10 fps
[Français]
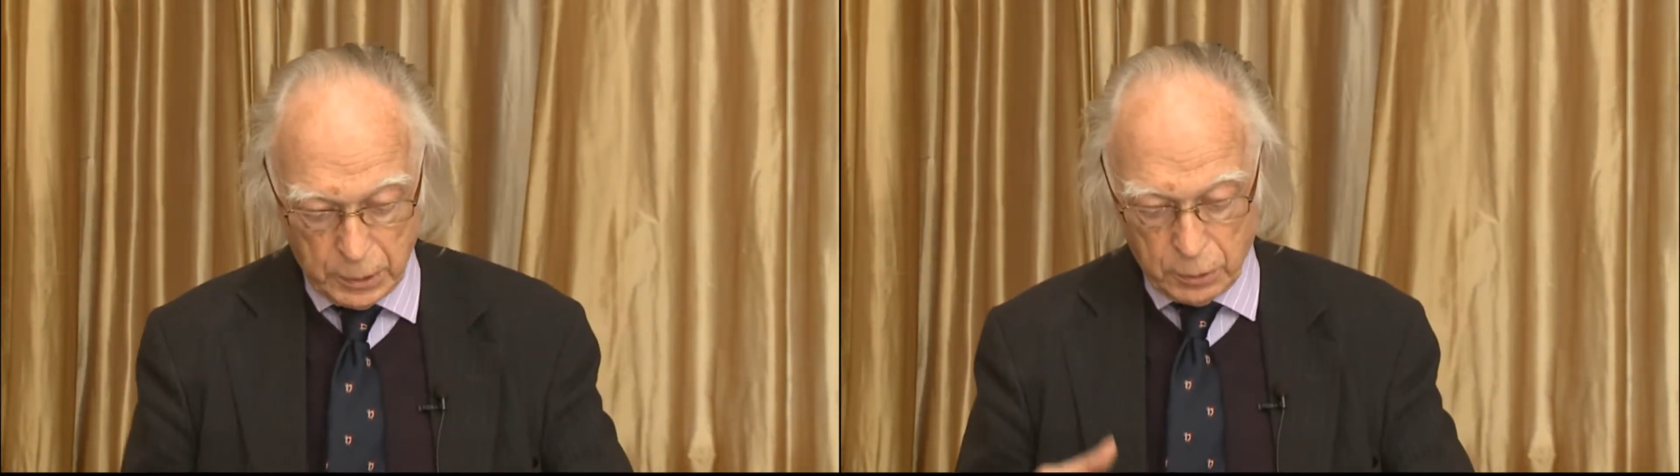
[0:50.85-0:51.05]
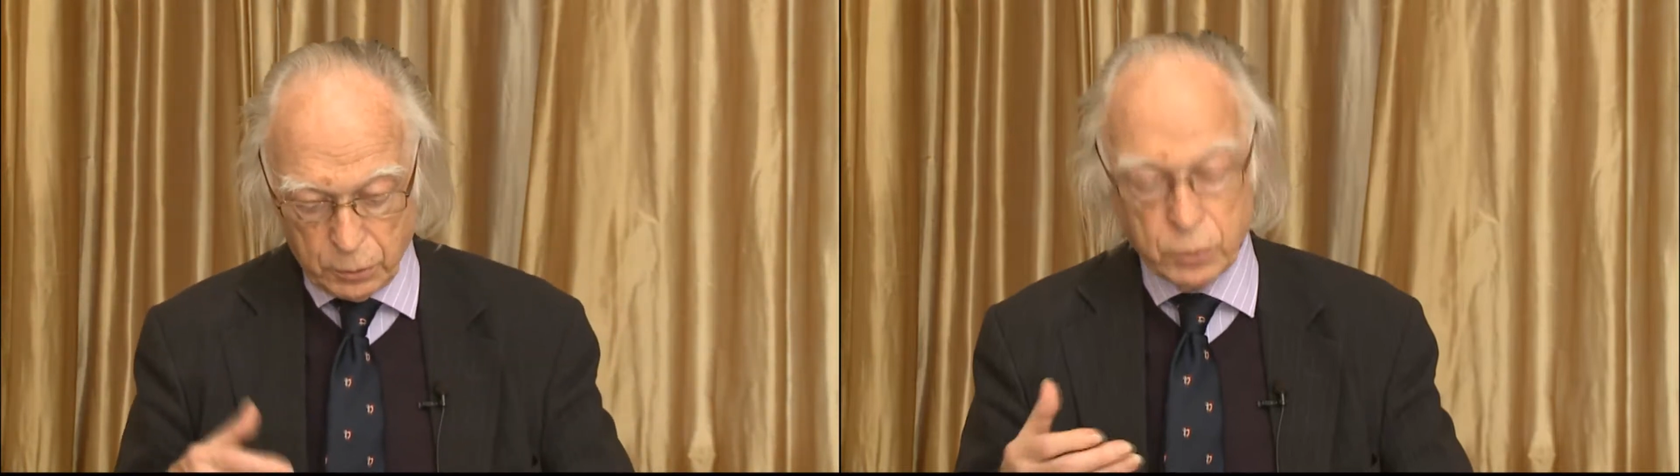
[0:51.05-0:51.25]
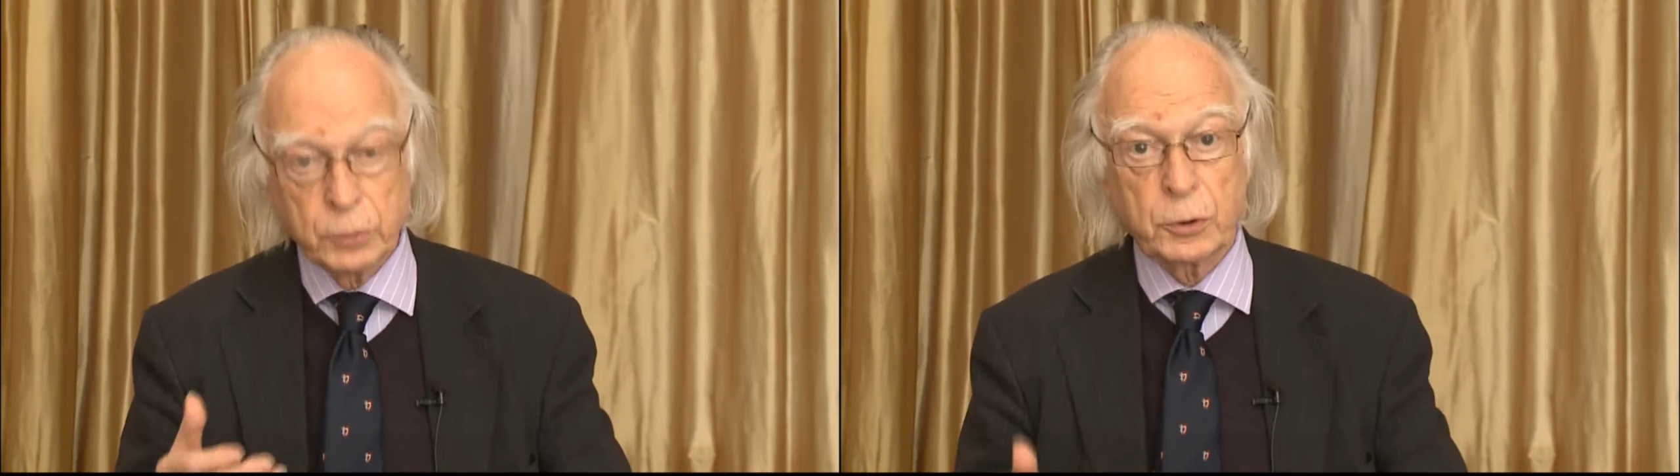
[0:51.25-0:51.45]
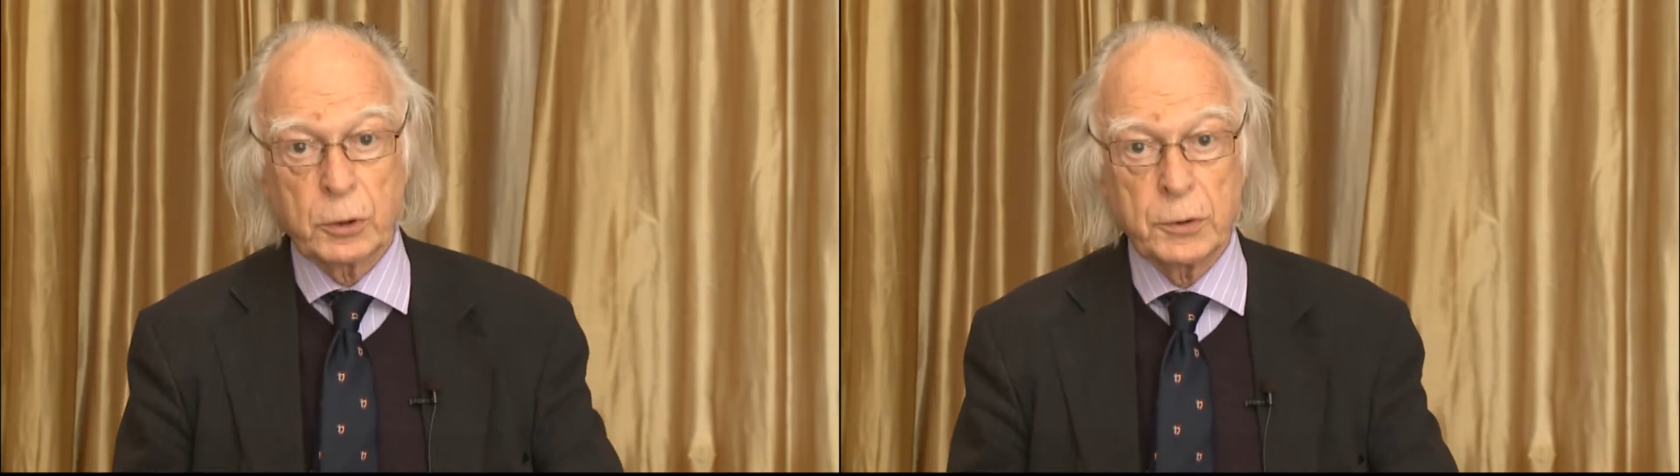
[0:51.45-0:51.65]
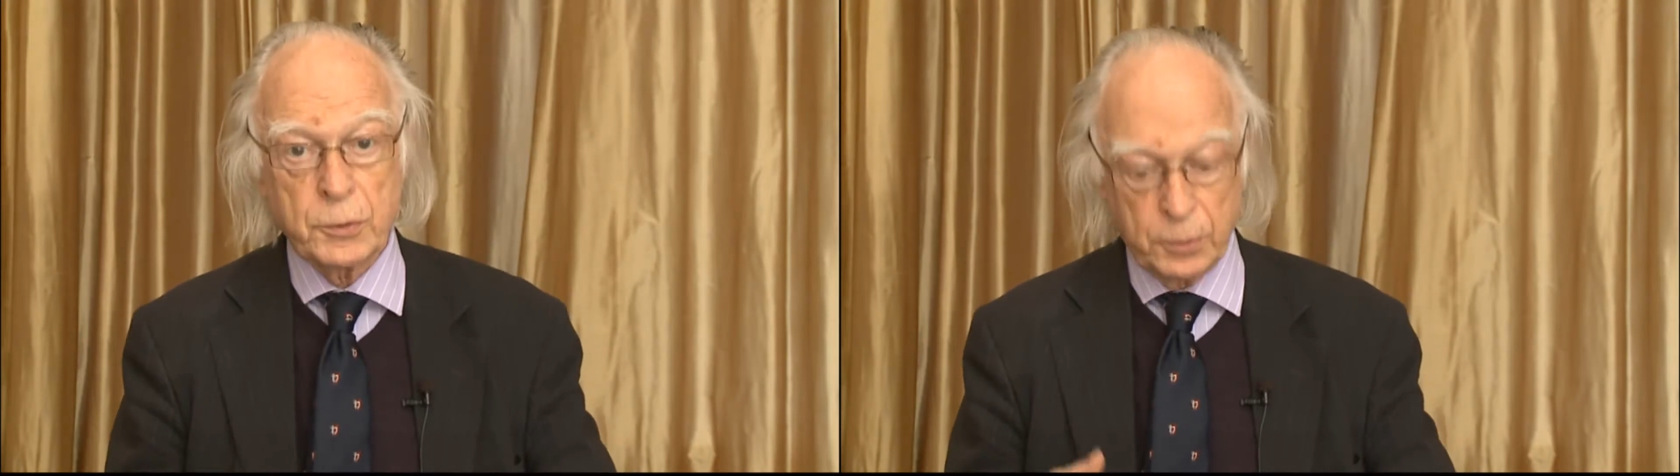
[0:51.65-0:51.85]
un
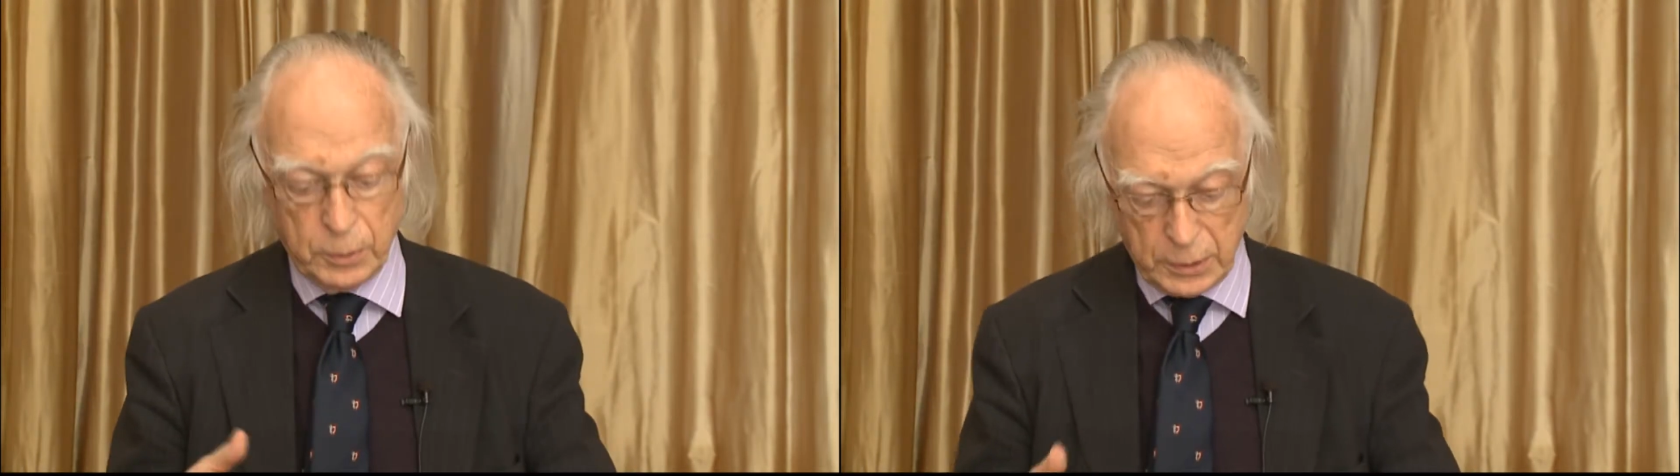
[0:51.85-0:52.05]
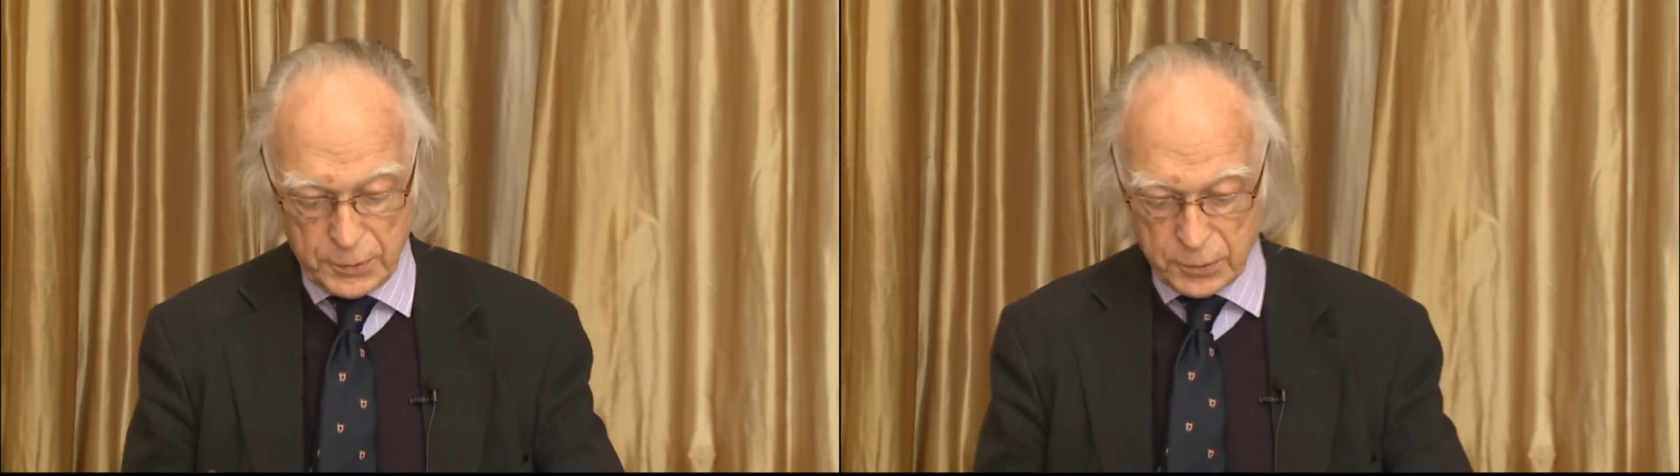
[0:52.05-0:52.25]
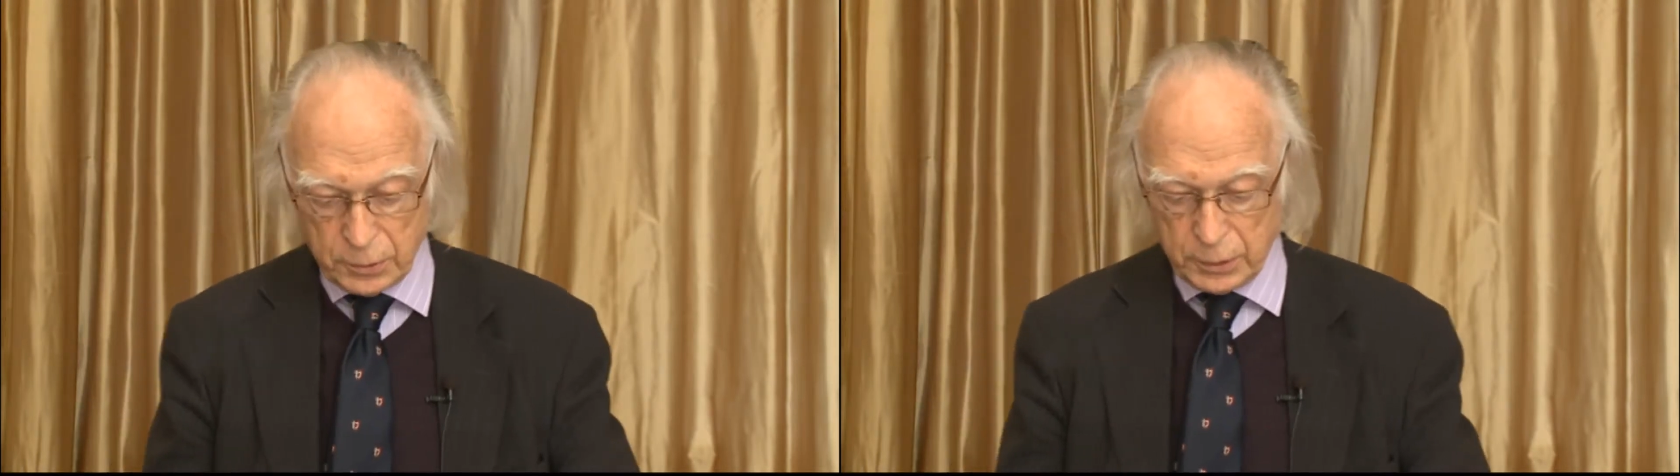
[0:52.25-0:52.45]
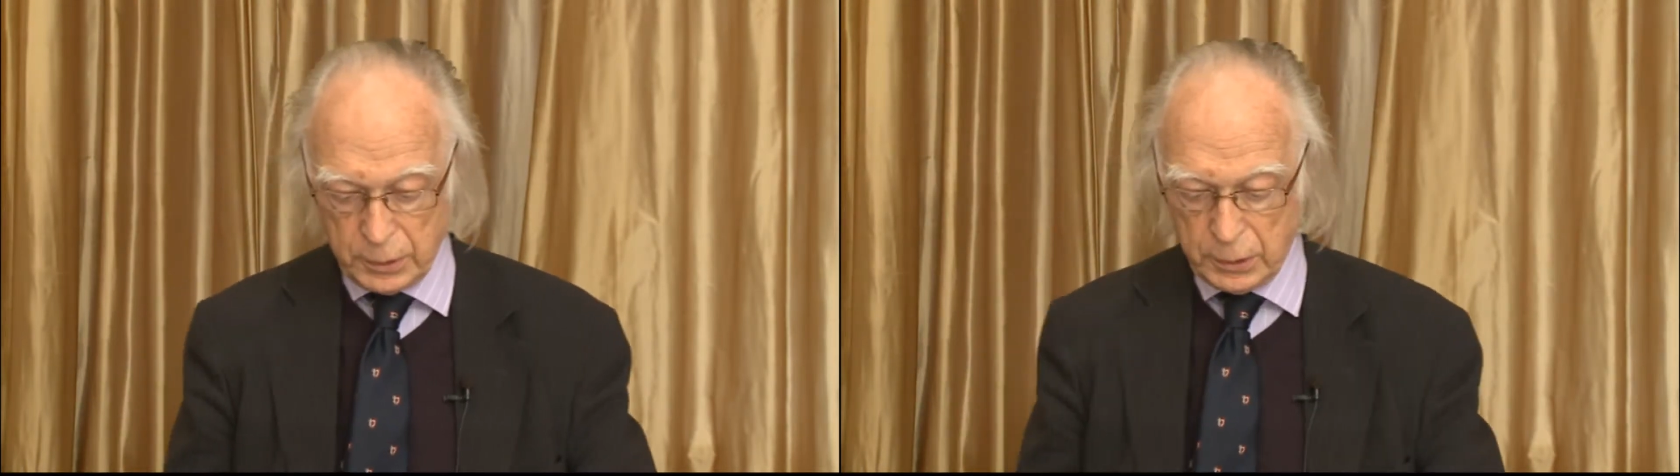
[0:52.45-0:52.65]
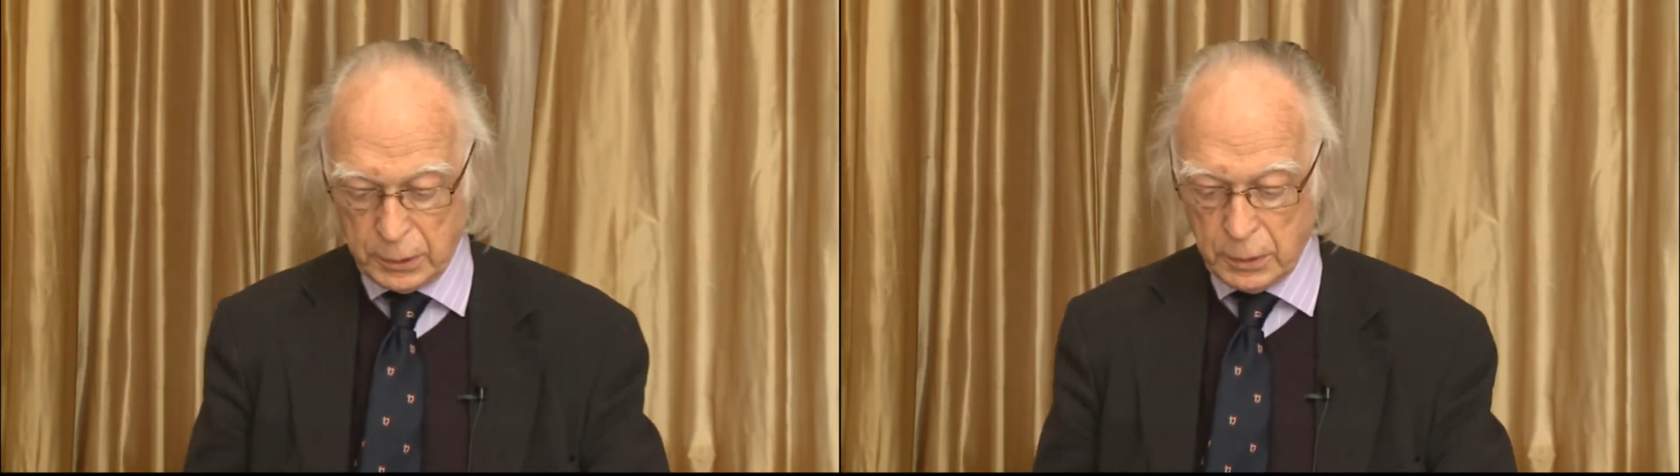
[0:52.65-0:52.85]
compte-rendu
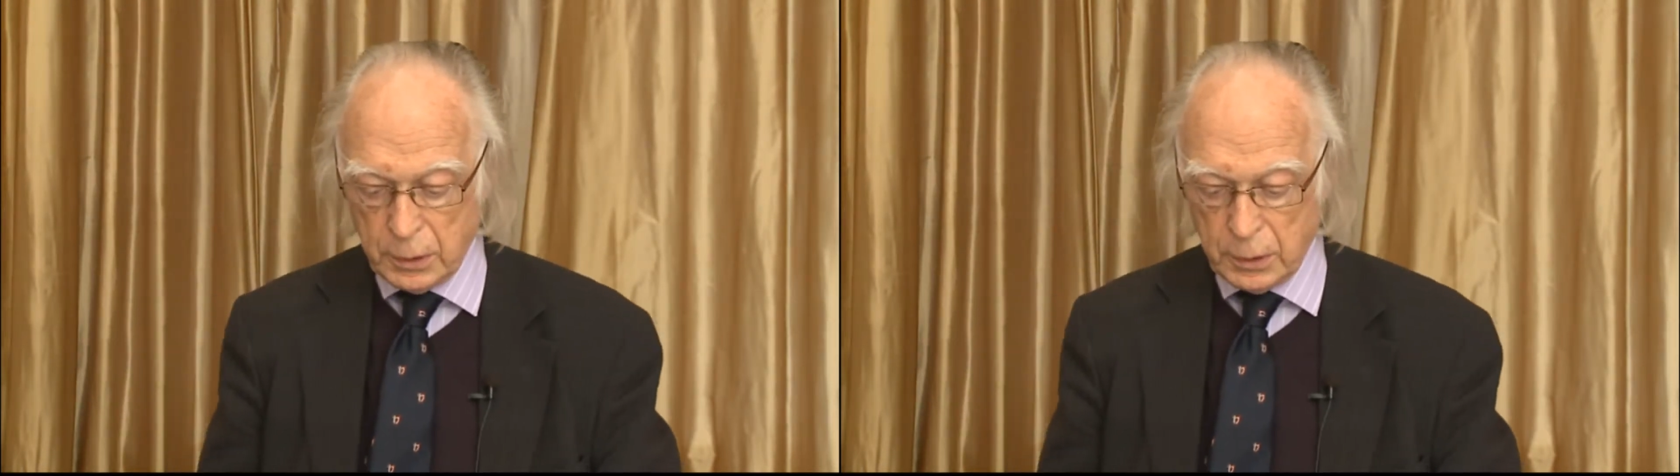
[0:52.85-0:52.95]
historique